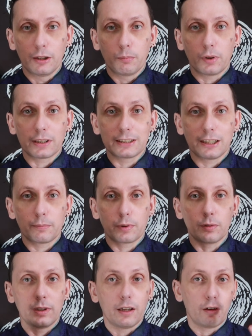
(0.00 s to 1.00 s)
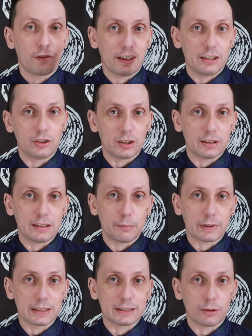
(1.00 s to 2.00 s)
por exemplo, eu falei de
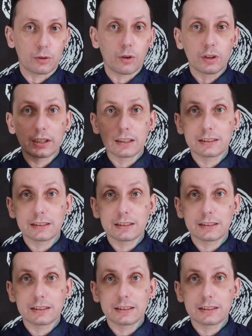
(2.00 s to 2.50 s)
depressão crônica,